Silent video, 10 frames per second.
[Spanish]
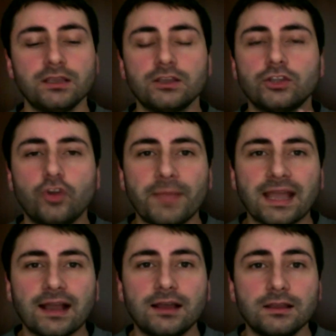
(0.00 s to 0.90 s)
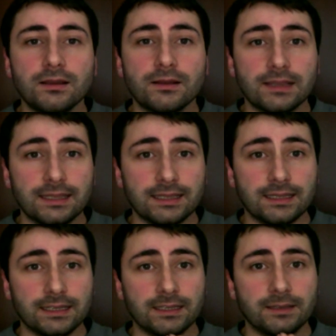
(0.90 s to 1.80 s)
y omega
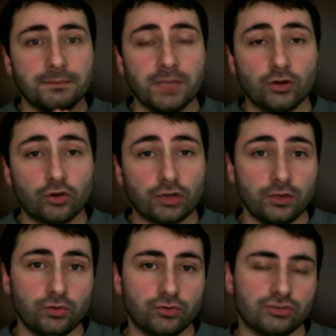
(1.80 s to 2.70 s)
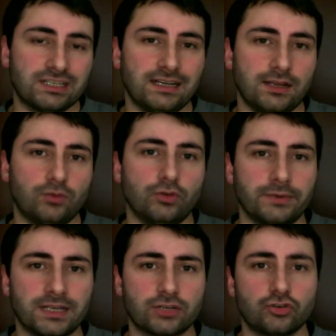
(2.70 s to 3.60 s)
eh, menor que 1 sería un
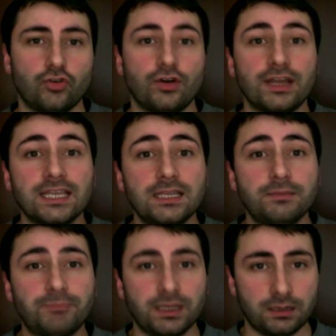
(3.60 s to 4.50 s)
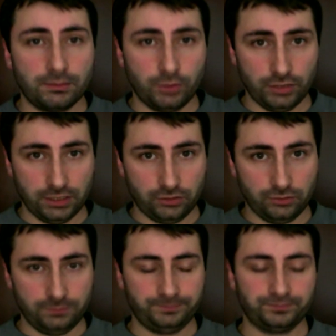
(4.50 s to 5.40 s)
universo hiperbólico.
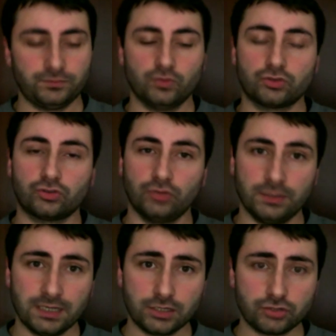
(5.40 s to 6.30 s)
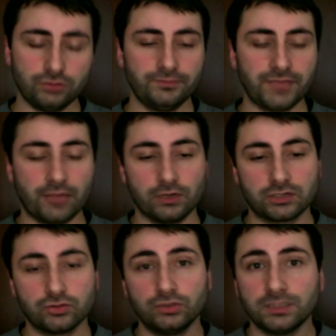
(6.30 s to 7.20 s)
Nuestro universo, dado las
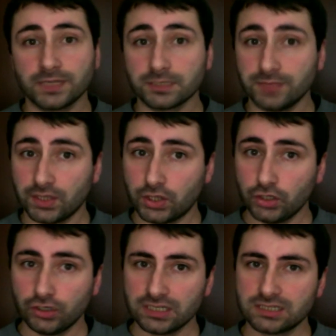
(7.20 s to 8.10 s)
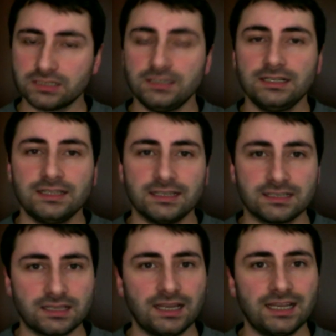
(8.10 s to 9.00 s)
últimas mediciones,
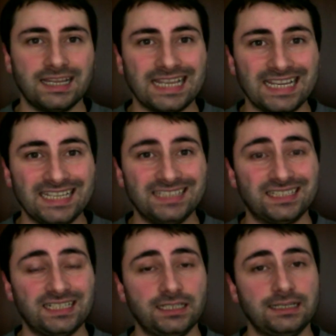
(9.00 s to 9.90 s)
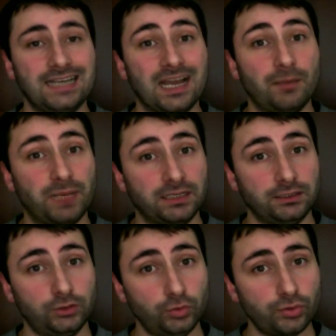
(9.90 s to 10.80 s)
está entre la
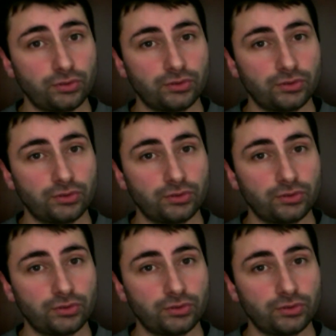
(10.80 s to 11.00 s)
planitud